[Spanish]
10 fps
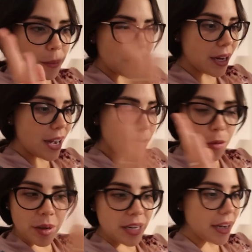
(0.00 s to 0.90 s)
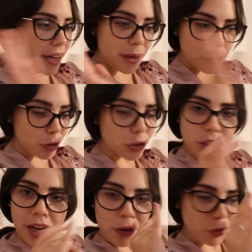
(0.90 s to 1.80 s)
amical, familiar,
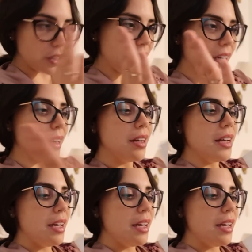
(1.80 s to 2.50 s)
amorosa, lo que sea.